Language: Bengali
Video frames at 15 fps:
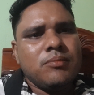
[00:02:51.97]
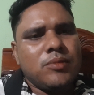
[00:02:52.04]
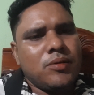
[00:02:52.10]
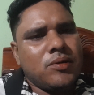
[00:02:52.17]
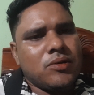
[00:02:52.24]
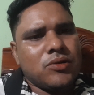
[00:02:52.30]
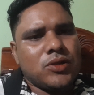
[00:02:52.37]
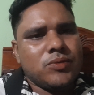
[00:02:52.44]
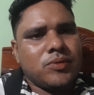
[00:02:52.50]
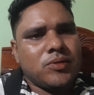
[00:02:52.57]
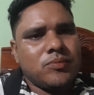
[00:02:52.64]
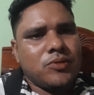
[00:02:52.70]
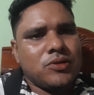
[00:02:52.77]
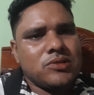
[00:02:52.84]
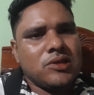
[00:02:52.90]
ব্যবহার করতে
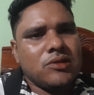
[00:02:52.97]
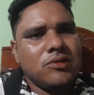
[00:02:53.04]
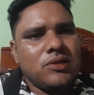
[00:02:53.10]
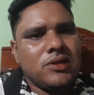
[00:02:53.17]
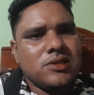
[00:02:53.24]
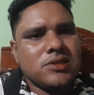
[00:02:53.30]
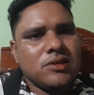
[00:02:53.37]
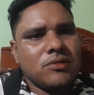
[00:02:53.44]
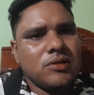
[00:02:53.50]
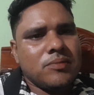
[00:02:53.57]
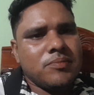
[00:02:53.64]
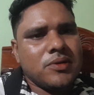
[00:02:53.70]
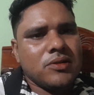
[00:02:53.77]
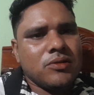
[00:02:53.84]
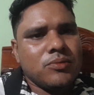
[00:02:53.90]
পারেন বড় ছাগলের হিস্টানল
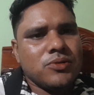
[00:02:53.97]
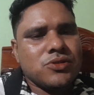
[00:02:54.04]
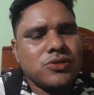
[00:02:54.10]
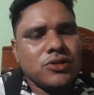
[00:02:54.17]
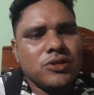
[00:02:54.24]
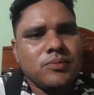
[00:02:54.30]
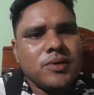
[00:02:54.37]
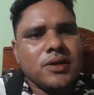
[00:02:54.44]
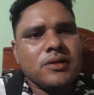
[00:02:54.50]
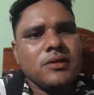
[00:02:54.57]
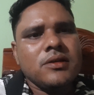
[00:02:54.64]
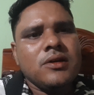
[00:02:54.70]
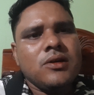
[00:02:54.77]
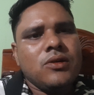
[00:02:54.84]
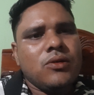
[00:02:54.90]
আপনারা অবশ্যই দিবেন
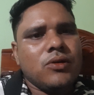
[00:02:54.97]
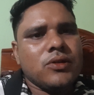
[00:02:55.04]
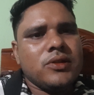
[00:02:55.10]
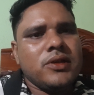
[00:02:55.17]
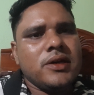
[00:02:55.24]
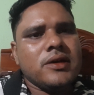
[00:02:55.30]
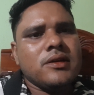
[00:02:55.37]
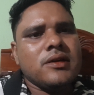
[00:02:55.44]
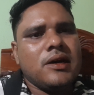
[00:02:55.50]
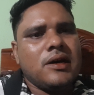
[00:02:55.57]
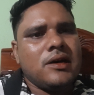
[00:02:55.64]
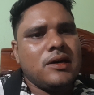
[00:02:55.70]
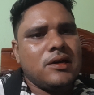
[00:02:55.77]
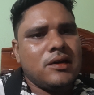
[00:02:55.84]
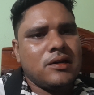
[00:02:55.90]
অর্ধেক
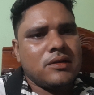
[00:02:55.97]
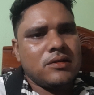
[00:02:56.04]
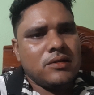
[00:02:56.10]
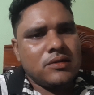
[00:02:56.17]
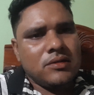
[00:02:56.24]
আর